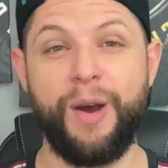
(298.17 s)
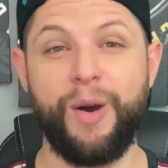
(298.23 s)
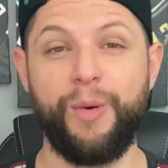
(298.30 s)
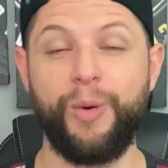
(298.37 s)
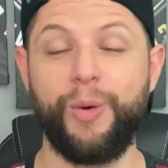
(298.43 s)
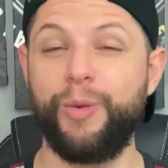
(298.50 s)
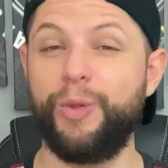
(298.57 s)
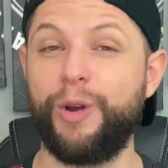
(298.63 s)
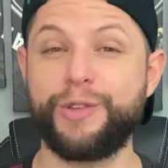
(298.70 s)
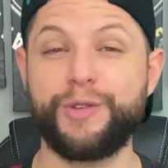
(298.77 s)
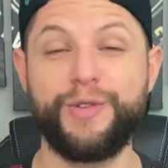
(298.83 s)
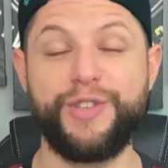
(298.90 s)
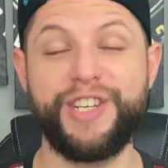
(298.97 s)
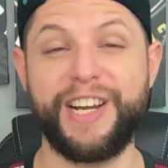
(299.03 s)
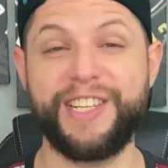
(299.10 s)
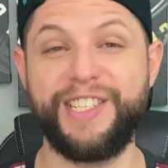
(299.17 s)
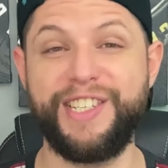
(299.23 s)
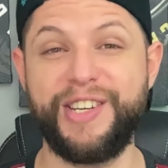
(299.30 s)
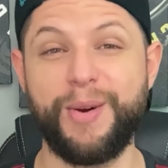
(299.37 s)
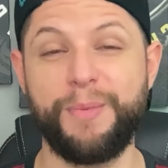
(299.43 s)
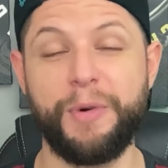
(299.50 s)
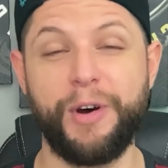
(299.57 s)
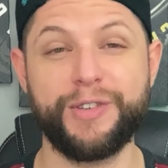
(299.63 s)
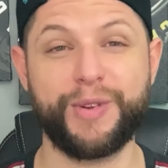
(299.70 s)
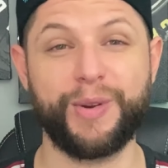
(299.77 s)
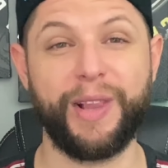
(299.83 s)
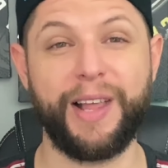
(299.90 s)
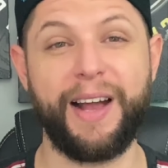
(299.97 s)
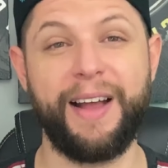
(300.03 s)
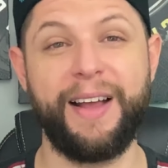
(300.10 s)
o nosso dia a dia eu
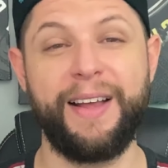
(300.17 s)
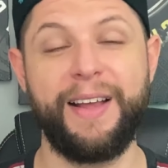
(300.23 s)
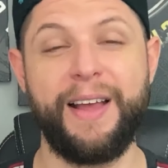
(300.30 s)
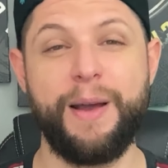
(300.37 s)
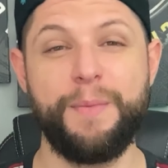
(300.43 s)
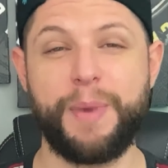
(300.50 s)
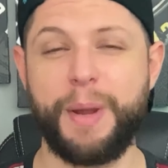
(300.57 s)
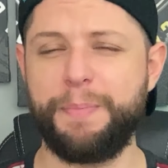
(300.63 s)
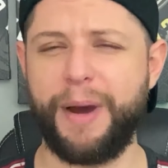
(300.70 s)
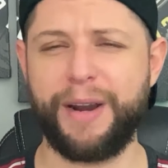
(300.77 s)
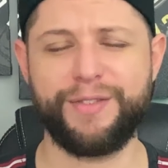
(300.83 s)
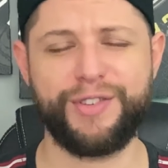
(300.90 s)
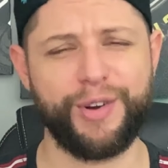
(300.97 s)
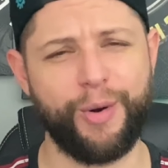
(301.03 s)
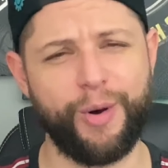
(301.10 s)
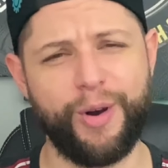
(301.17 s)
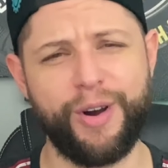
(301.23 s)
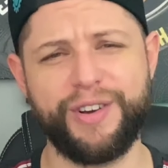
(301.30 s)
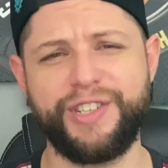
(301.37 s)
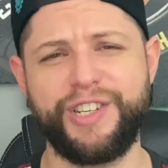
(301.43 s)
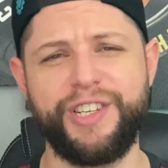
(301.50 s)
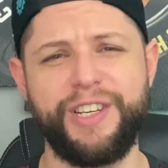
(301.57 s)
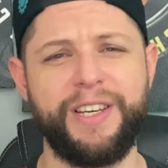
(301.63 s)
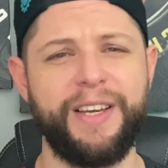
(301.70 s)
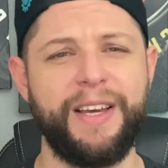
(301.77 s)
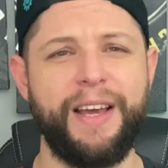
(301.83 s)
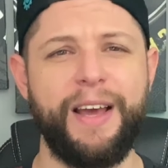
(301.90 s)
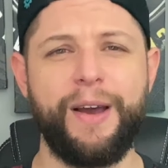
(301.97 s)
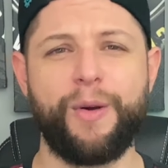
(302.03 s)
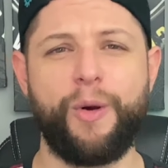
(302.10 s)
mostro lá, preparo de roche,
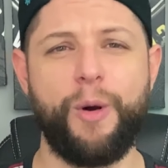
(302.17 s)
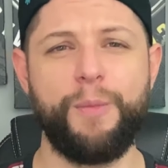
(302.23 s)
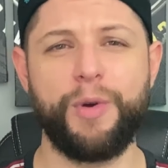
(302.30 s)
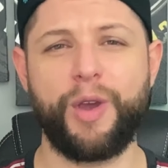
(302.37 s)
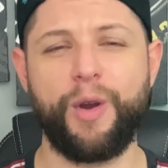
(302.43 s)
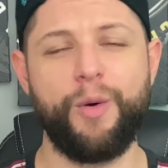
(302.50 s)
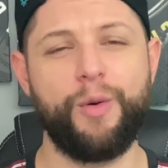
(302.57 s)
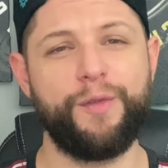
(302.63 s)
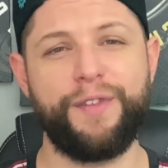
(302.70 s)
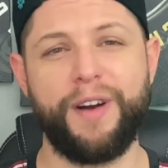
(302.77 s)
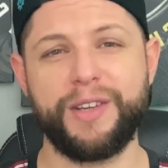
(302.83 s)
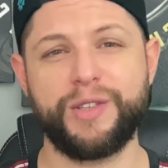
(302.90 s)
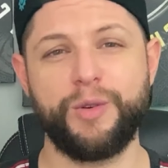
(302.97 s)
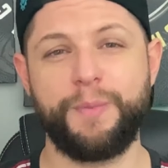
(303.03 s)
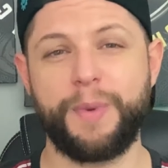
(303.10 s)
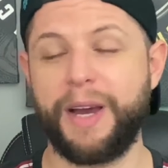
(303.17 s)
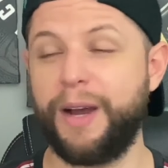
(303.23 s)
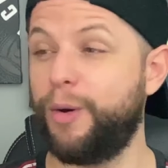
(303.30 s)
como que eu faço para